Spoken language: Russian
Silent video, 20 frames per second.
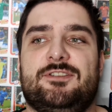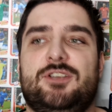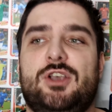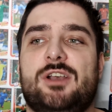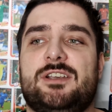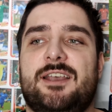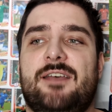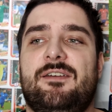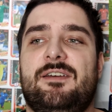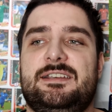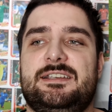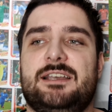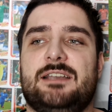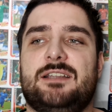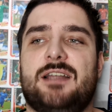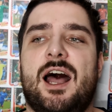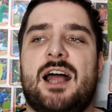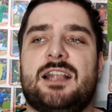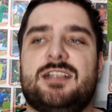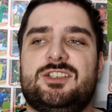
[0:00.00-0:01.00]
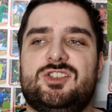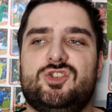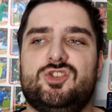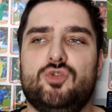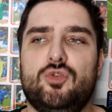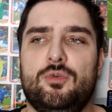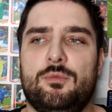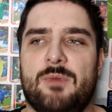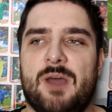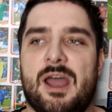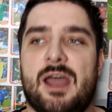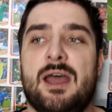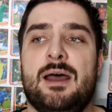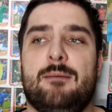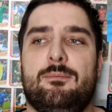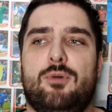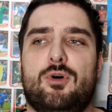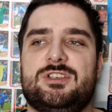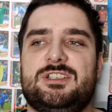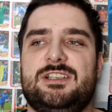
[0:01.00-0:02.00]
Все зависит от суммы.
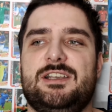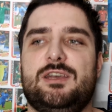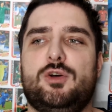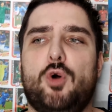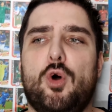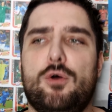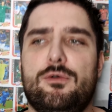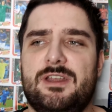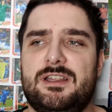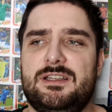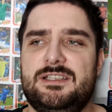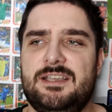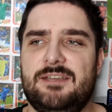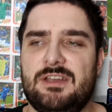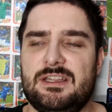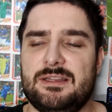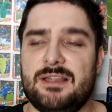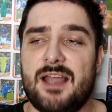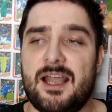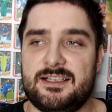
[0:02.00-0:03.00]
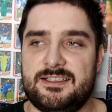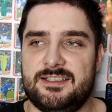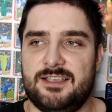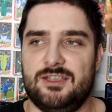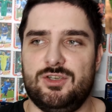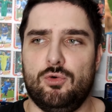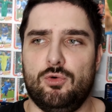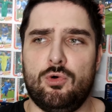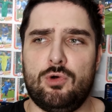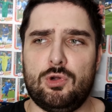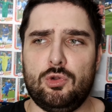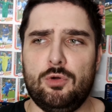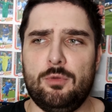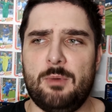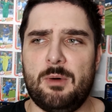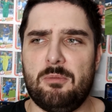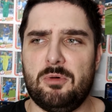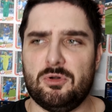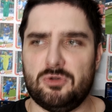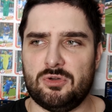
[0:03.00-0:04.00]
После COVID-19 у
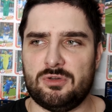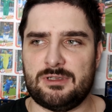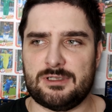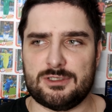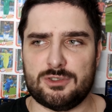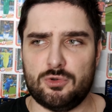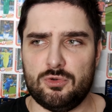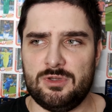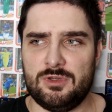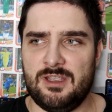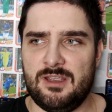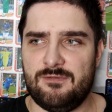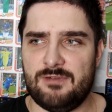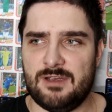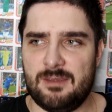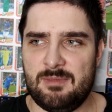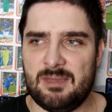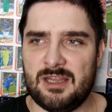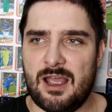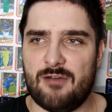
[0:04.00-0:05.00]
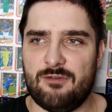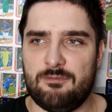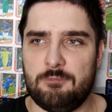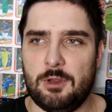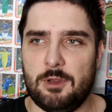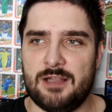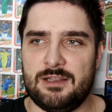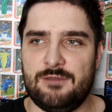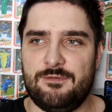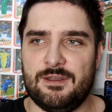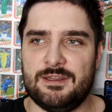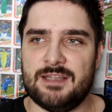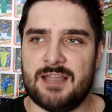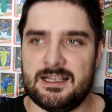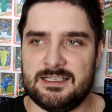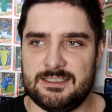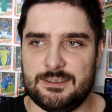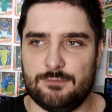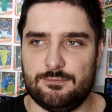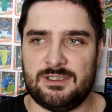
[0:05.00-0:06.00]
клуба будут трудные времена в плане
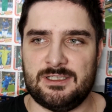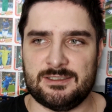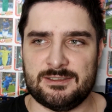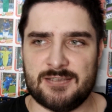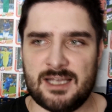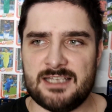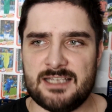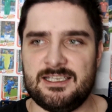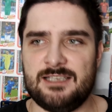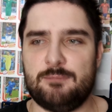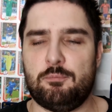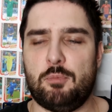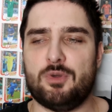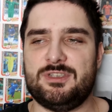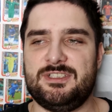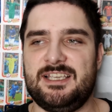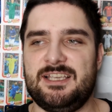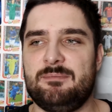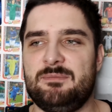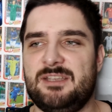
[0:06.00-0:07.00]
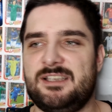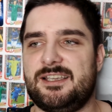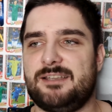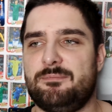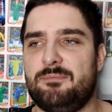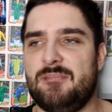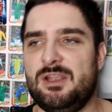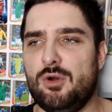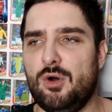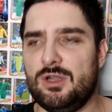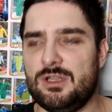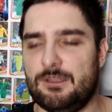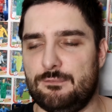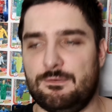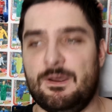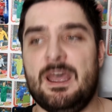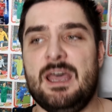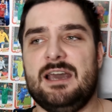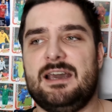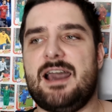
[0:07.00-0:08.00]
финансов. Тратить по 70
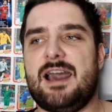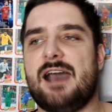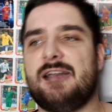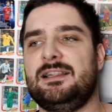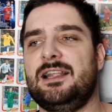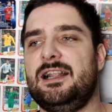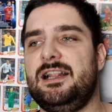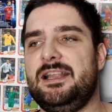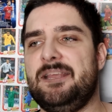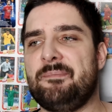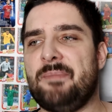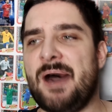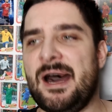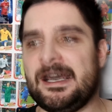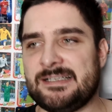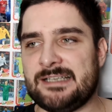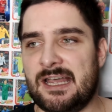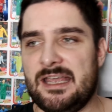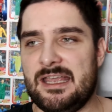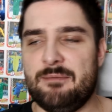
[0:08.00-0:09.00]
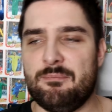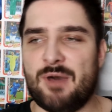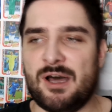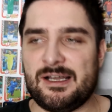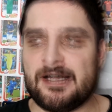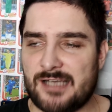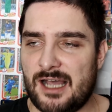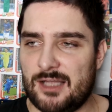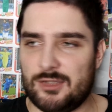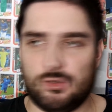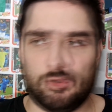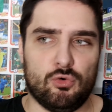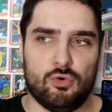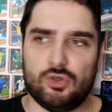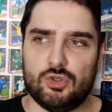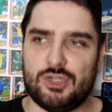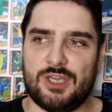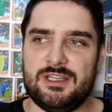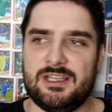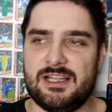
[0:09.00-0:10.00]
миллионов, как на Лимара и Марату,
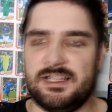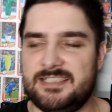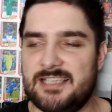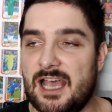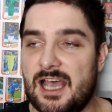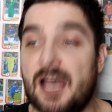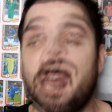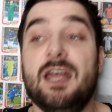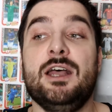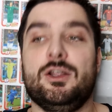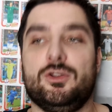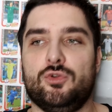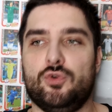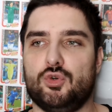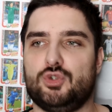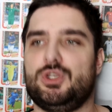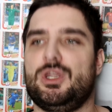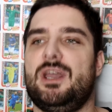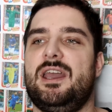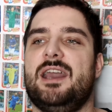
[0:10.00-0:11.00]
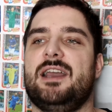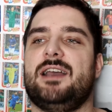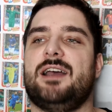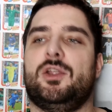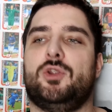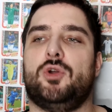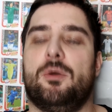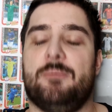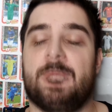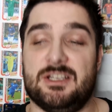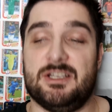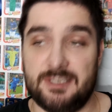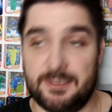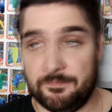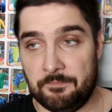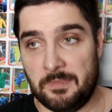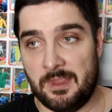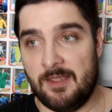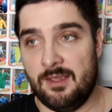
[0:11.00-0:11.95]
уже нельзя. Нужно экономить.